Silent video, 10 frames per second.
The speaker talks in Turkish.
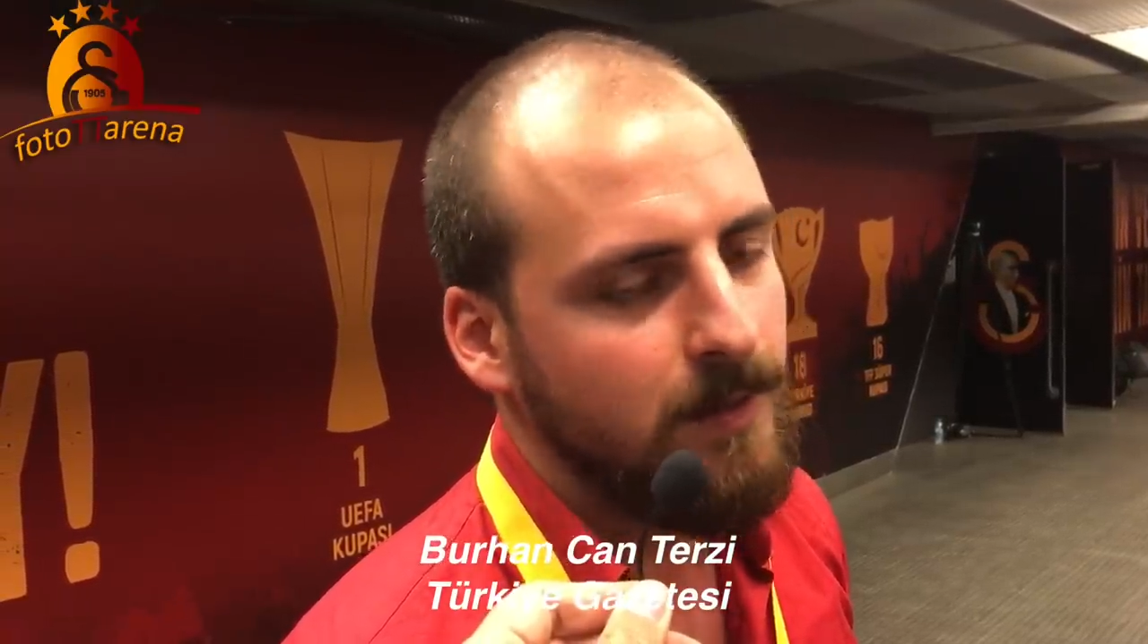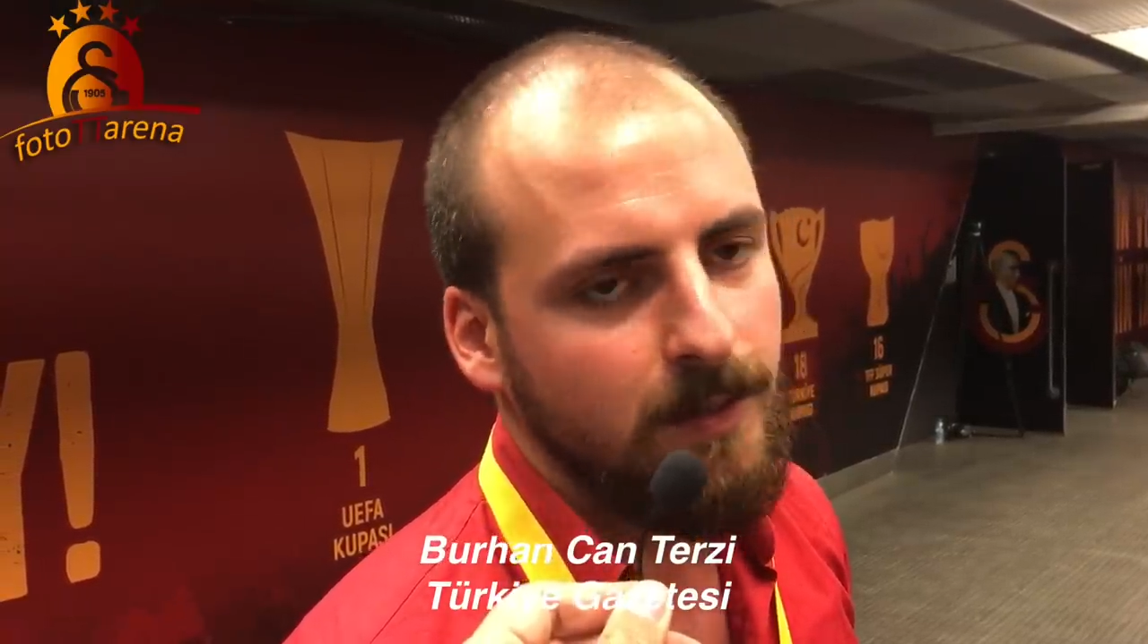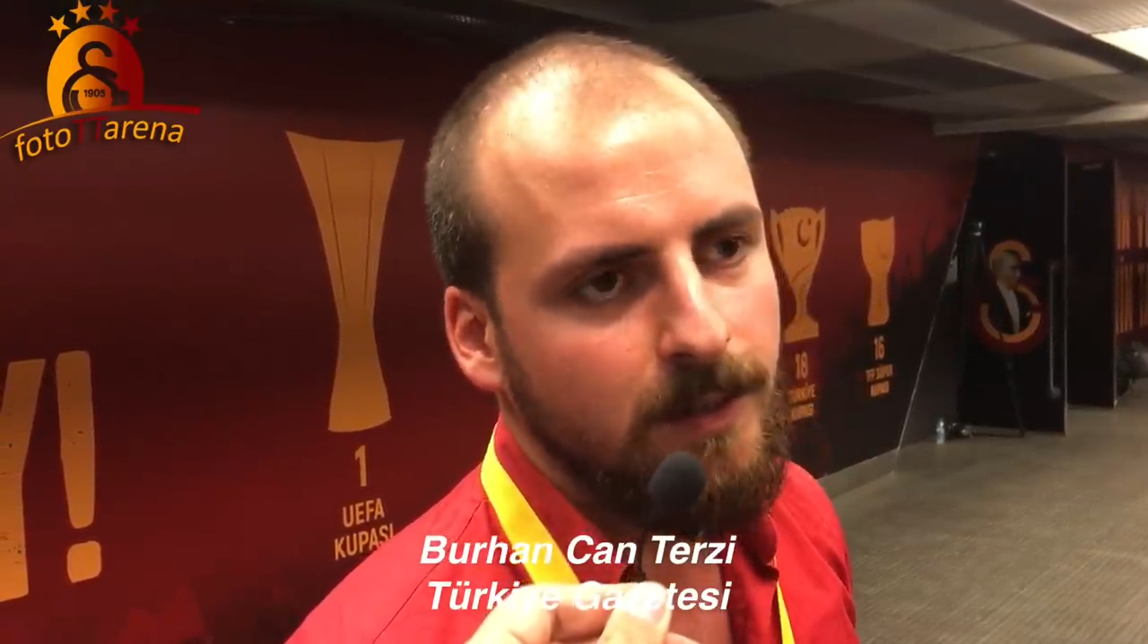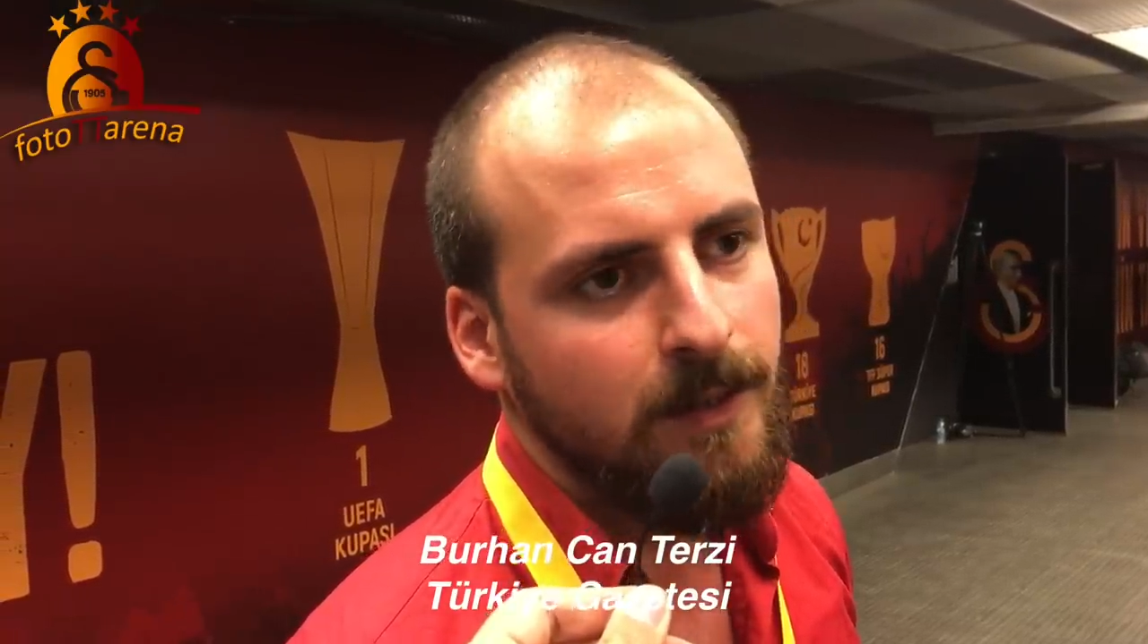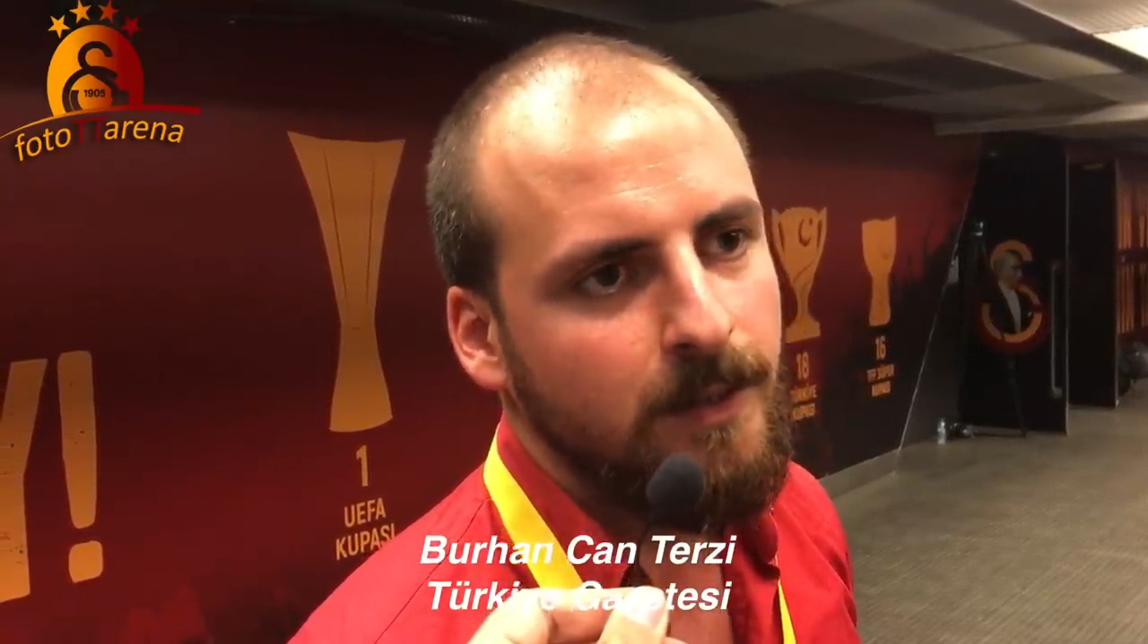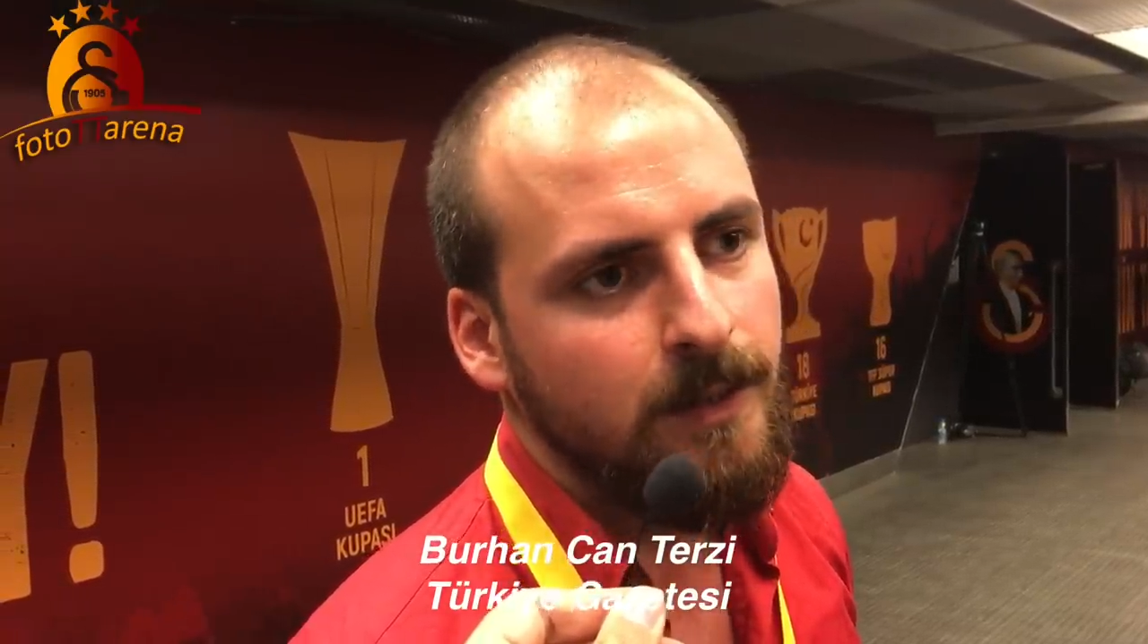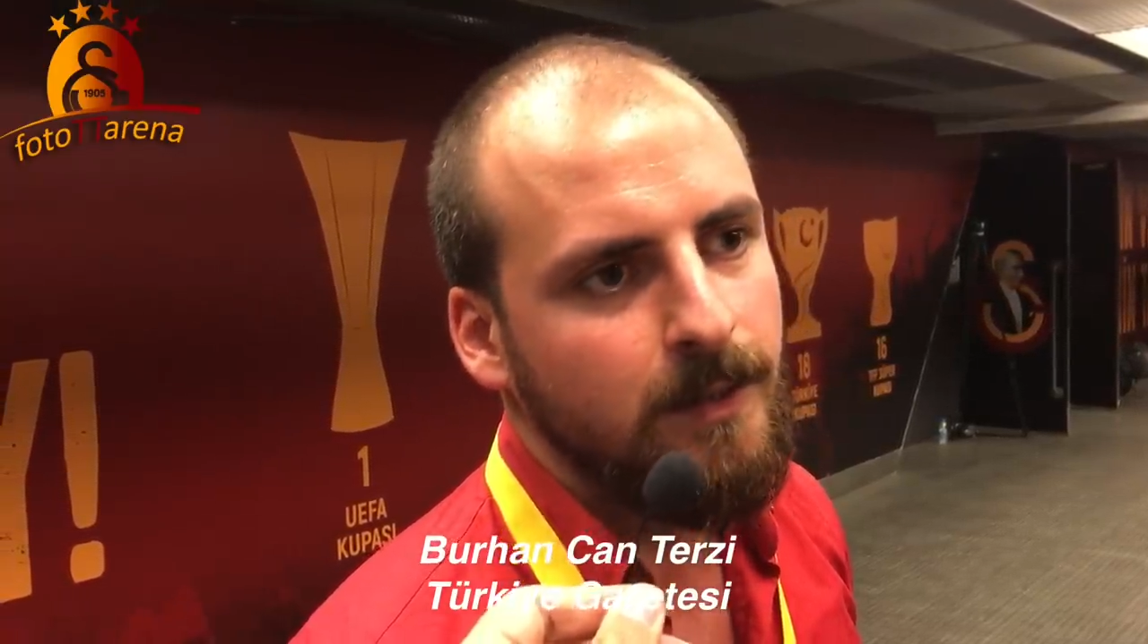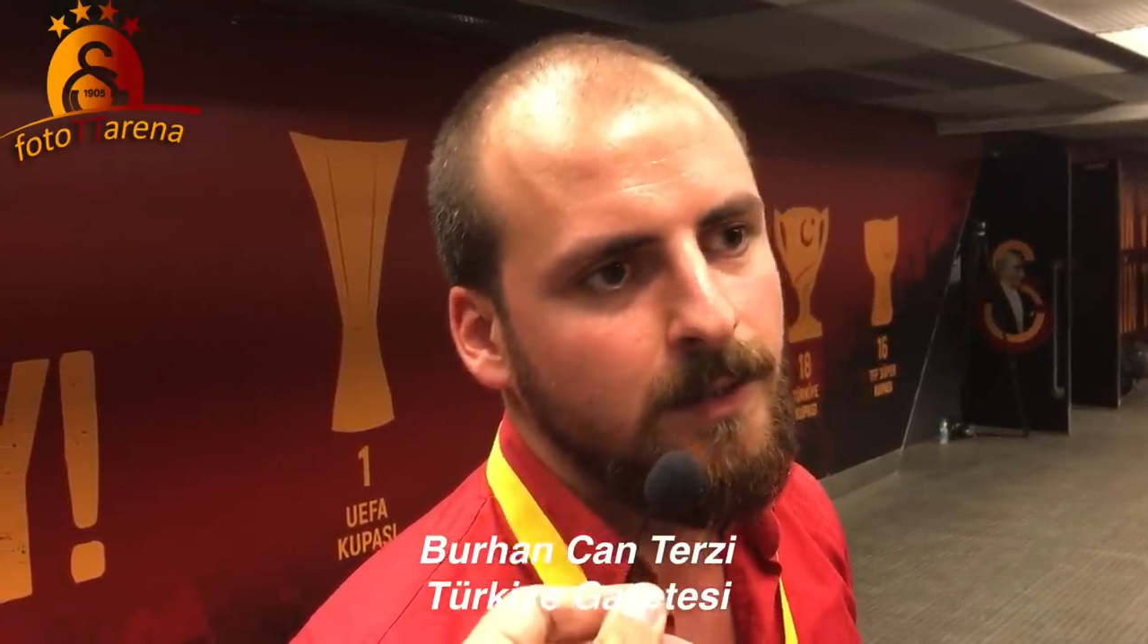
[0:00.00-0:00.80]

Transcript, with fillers: e,